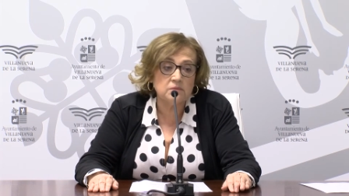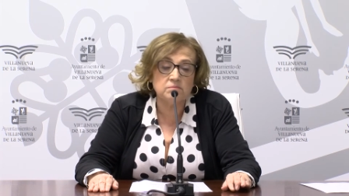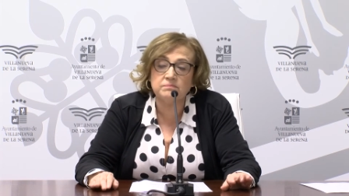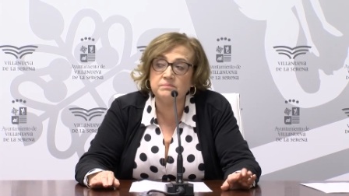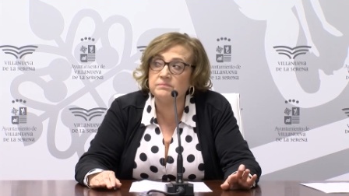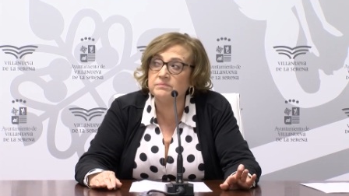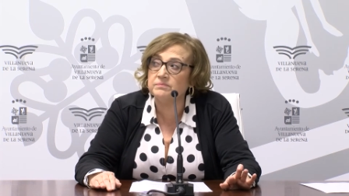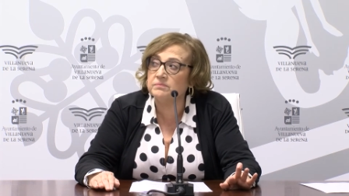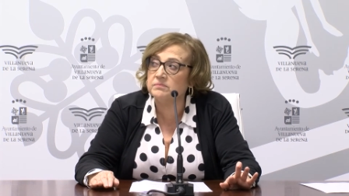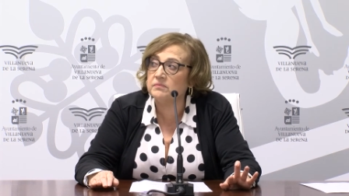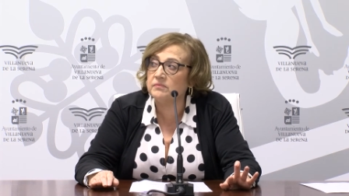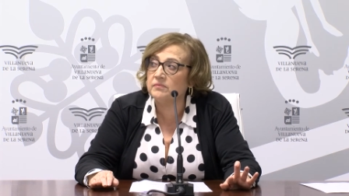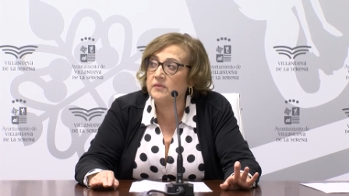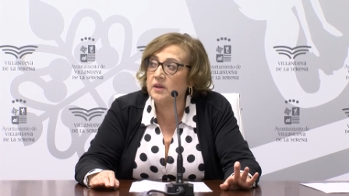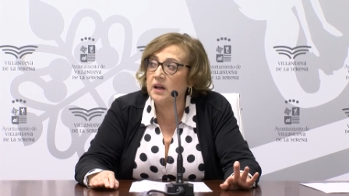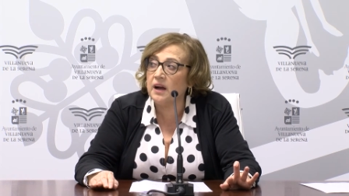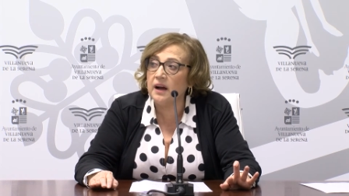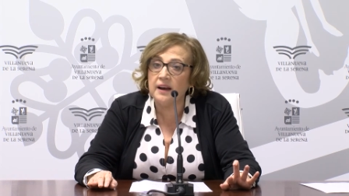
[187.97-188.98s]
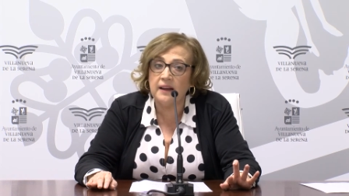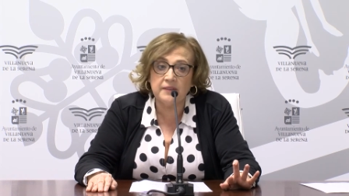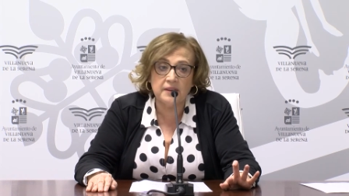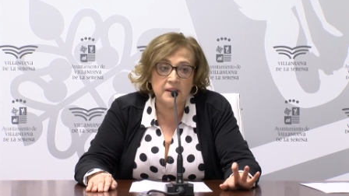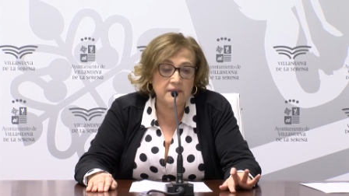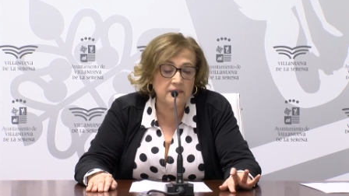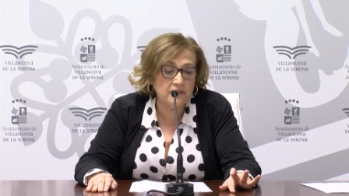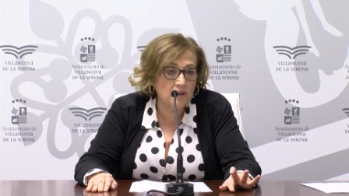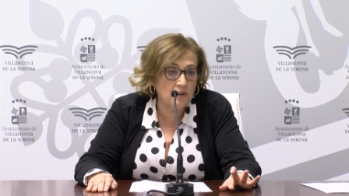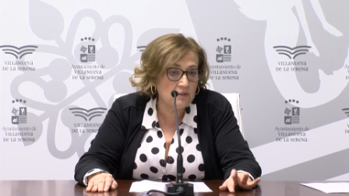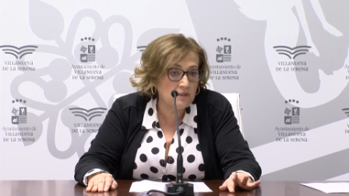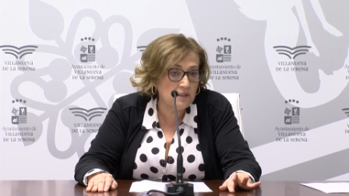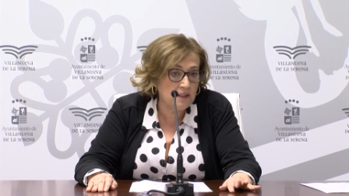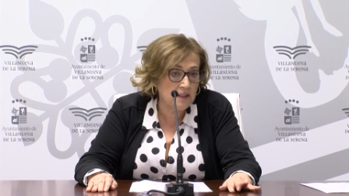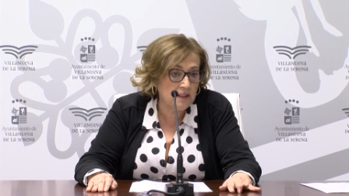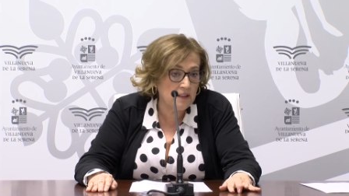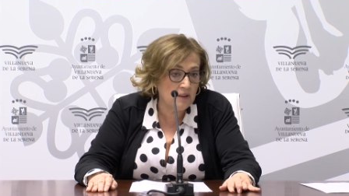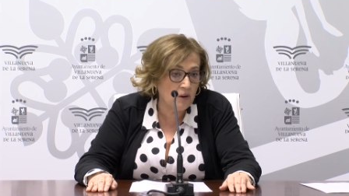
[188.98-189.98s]
Mm, a la dirección
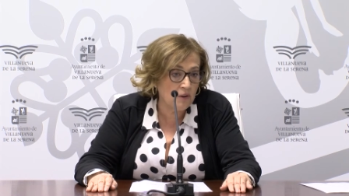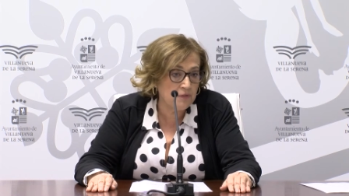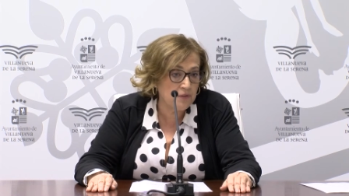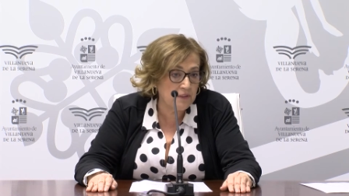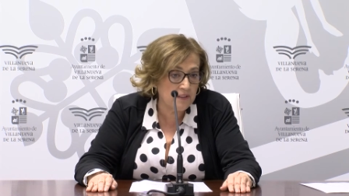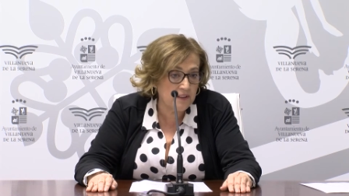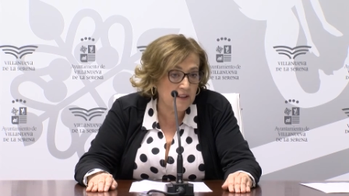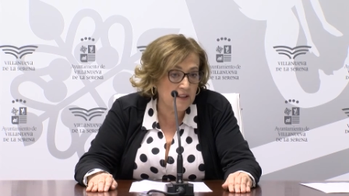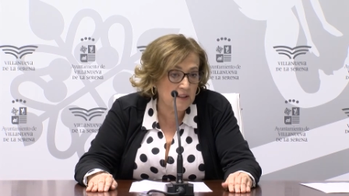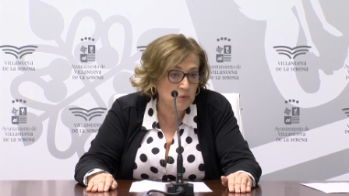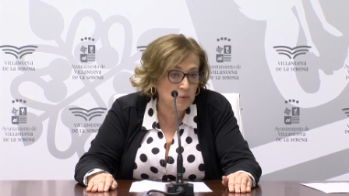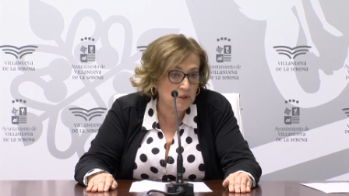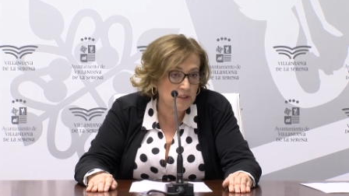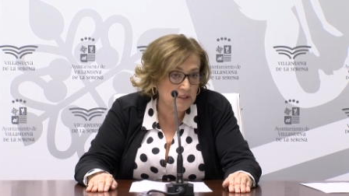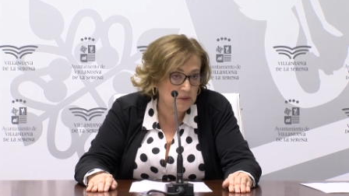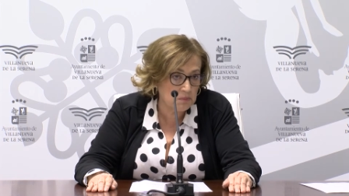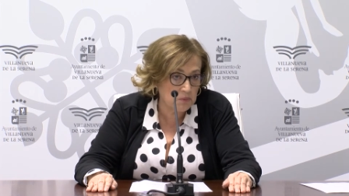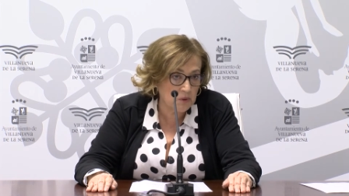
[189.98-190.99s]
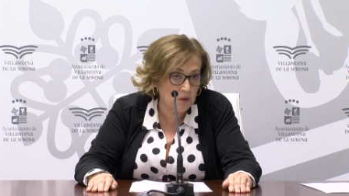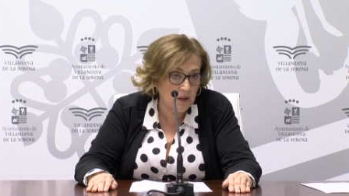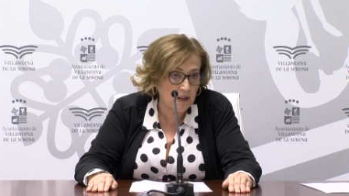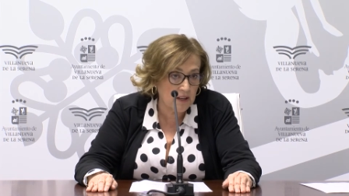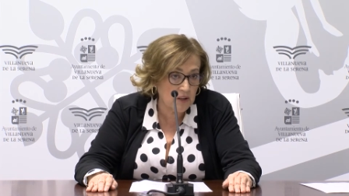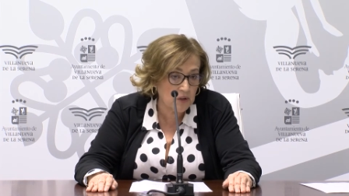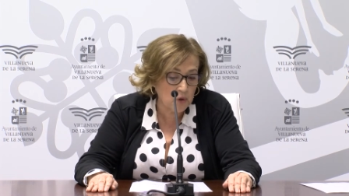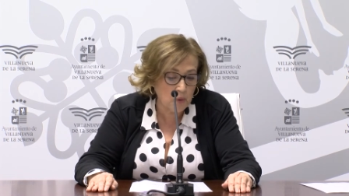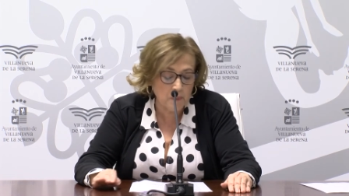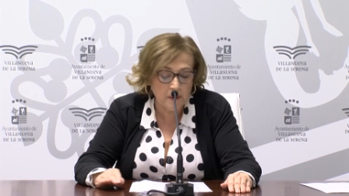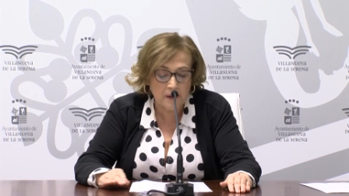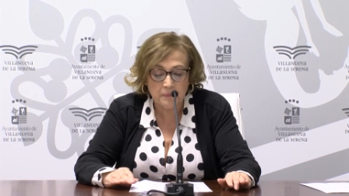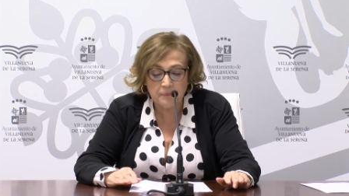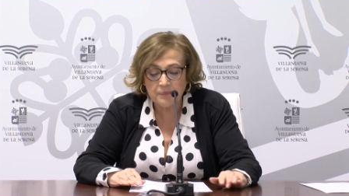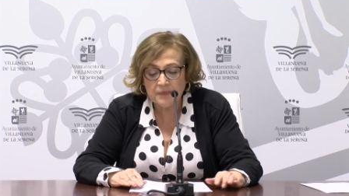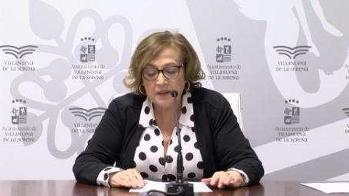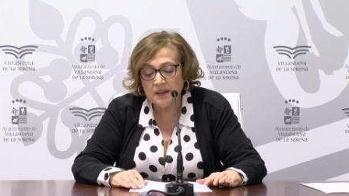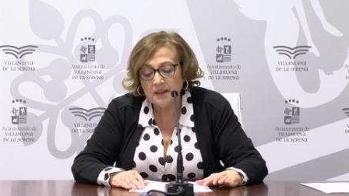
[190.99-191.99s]
de oficinaturismo arroba
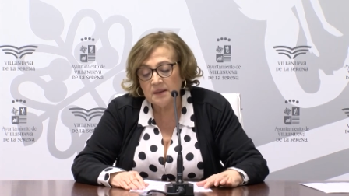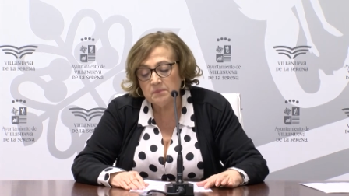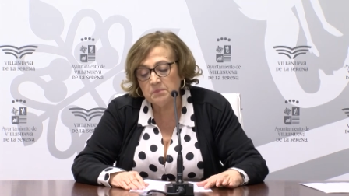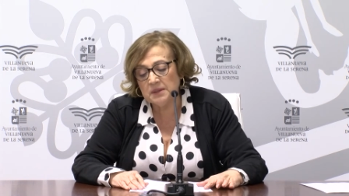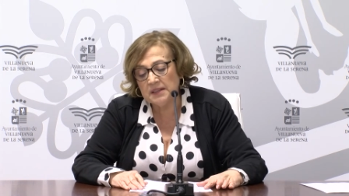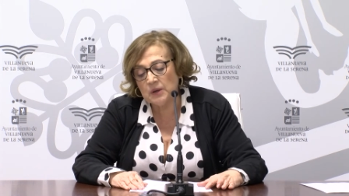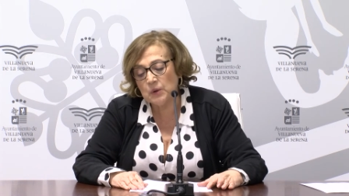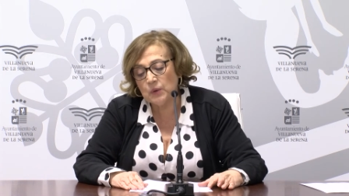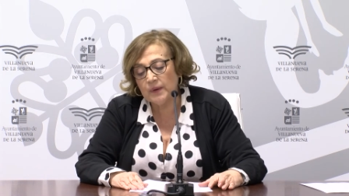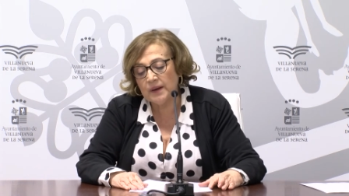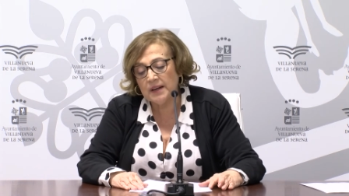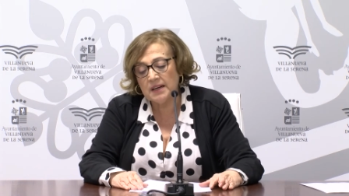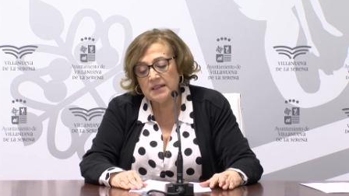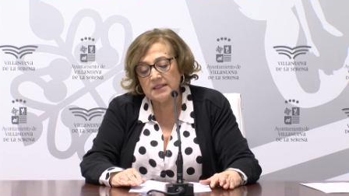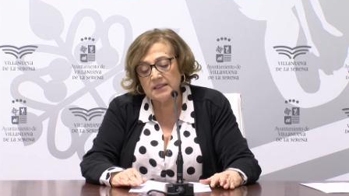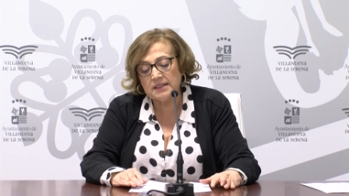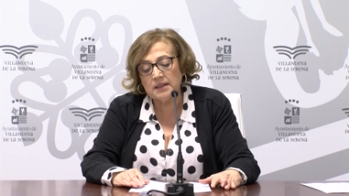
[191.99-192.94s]
villanueva de la